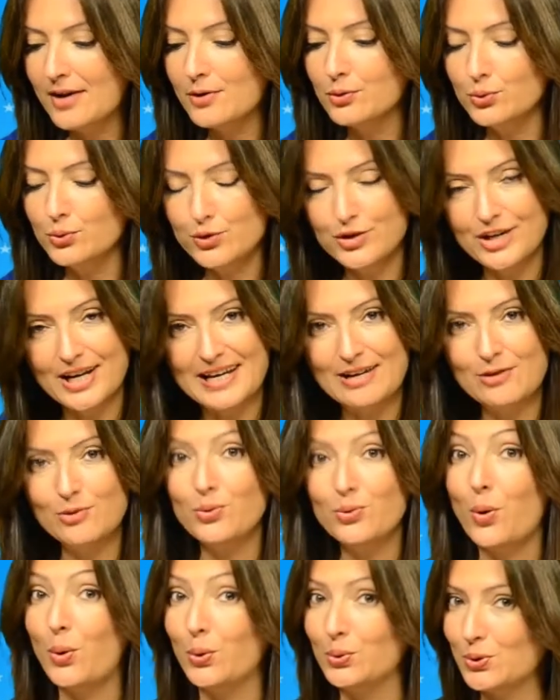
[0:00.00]
3 Eylül
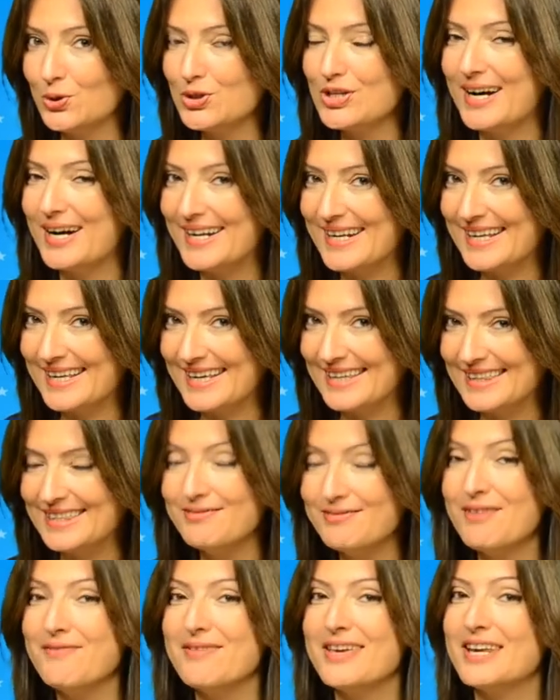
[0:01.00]
oldukça hareketli
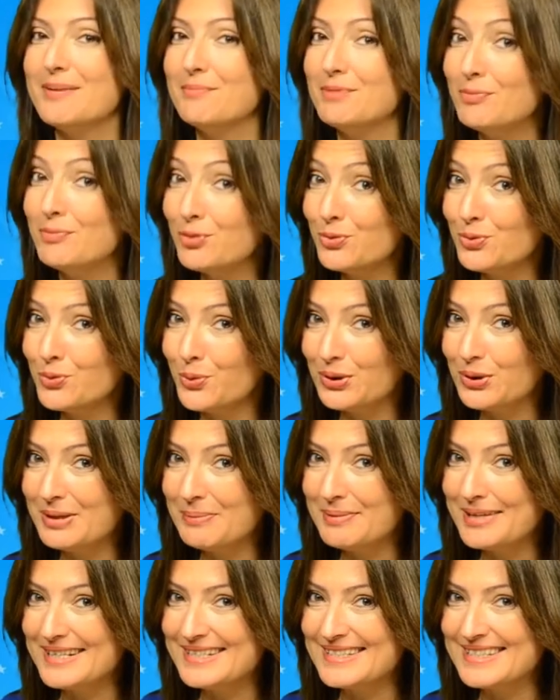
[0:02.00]
ve verimli bir gün
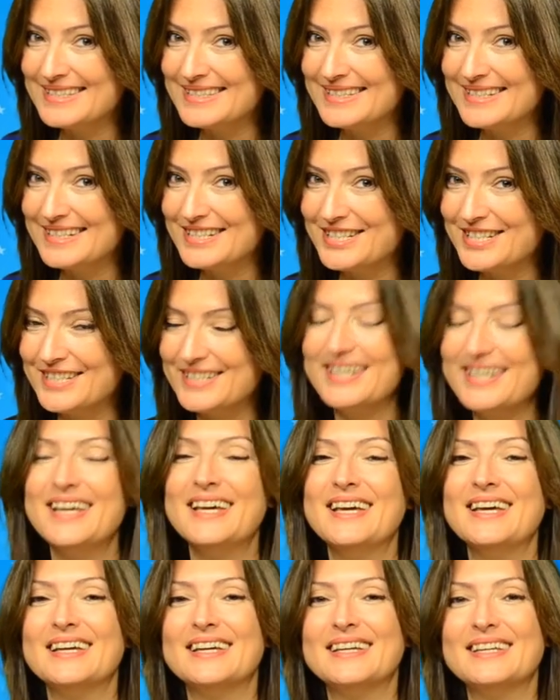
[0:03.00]
olabilir sizin için.
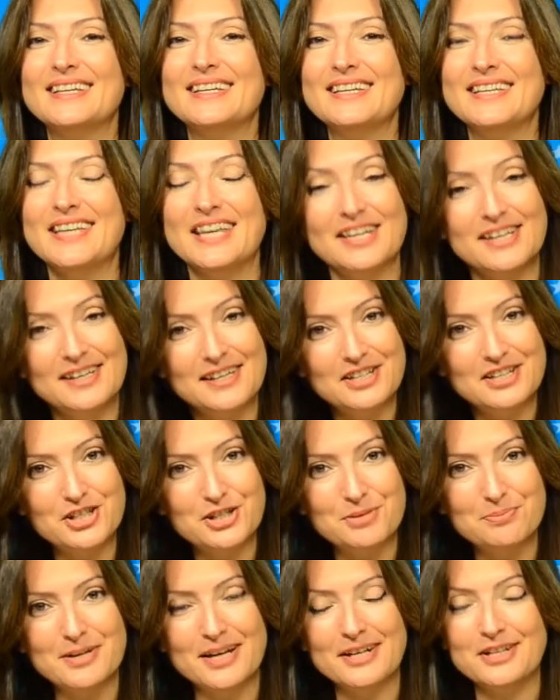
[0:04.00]
E, yeni
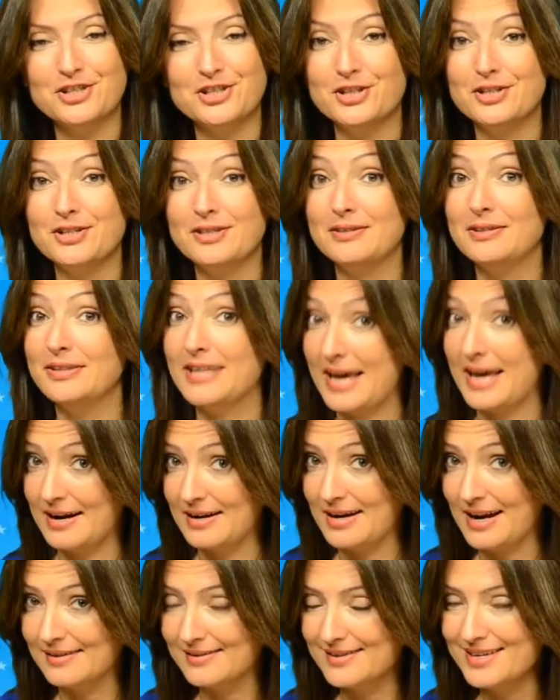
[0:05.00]
girişimler için
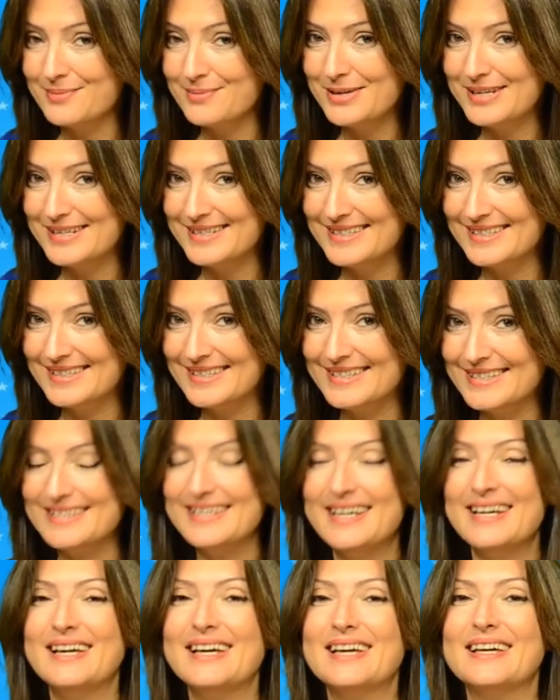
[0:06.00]
değerlendirebilirsiniz.
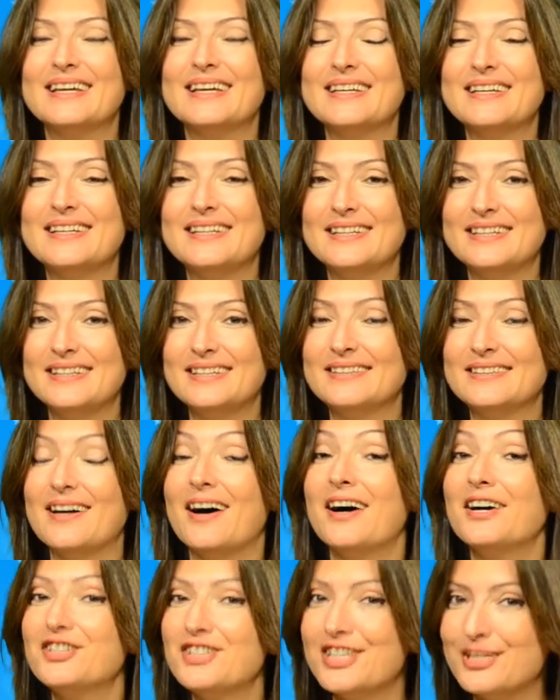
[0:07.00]
E,
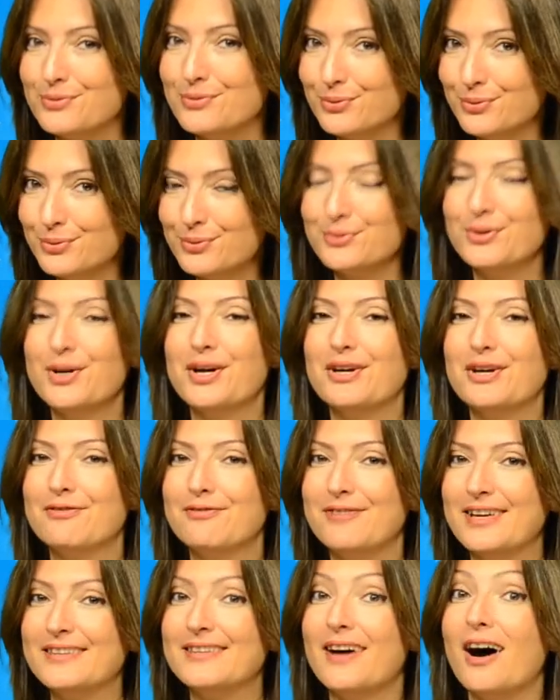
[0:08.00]
daha cesur
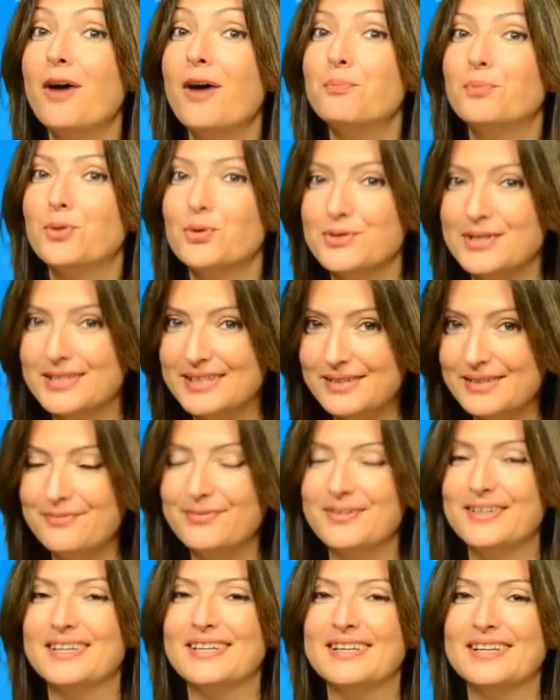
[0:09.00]
ve daha pozitif
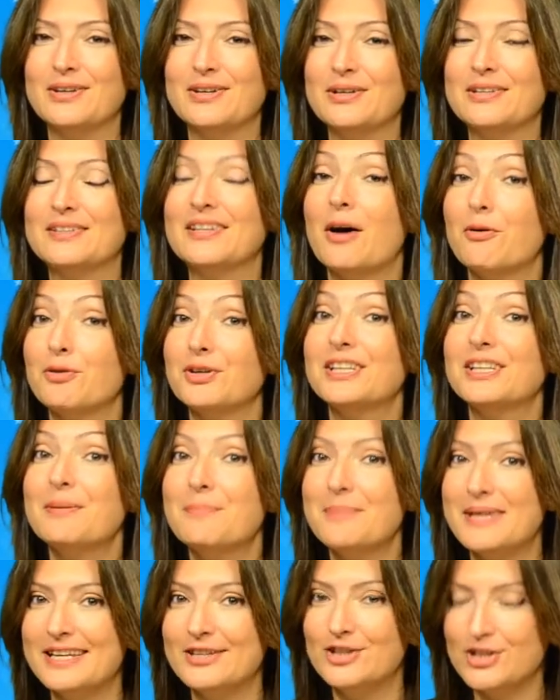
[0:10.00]

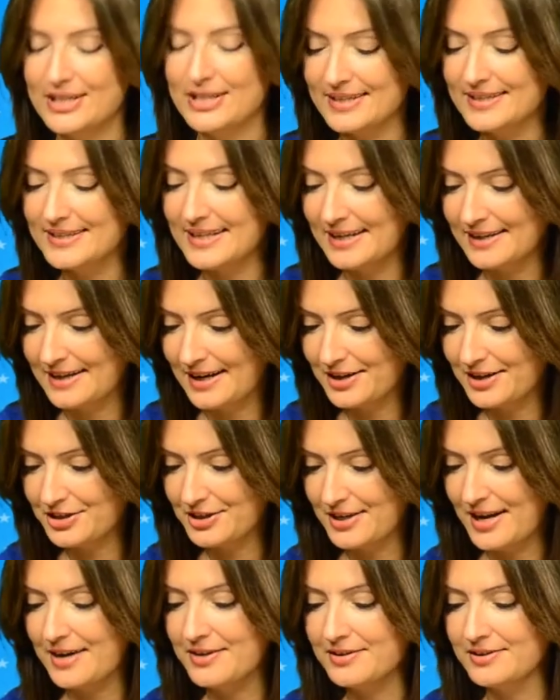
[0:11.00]
davranabileceğiniz
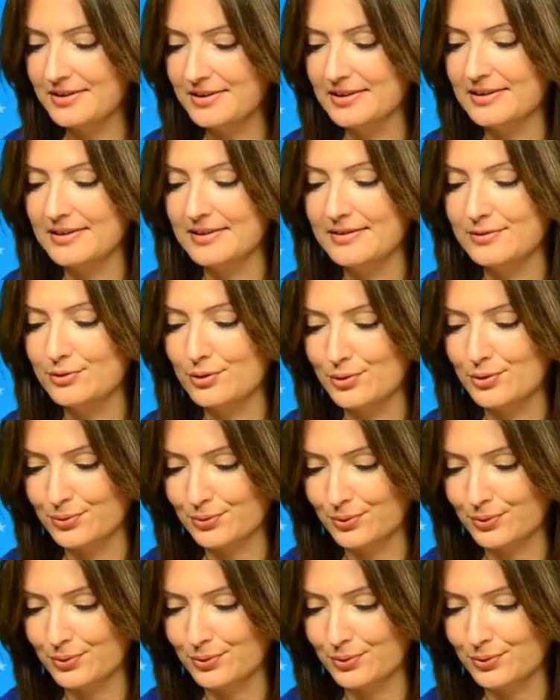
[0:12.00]
enerjiler söz